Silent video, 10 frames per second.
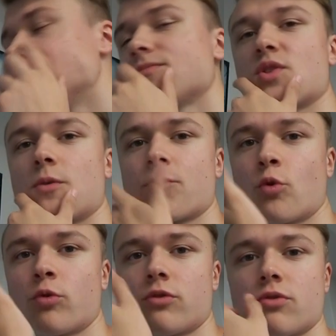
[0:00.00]
So,
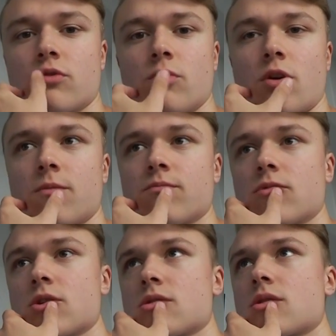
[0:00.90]
und ja,
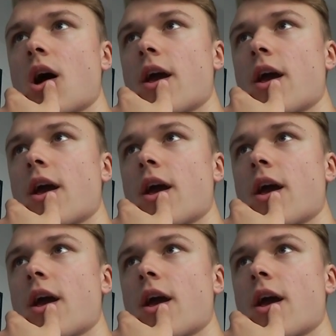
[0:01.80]
das ist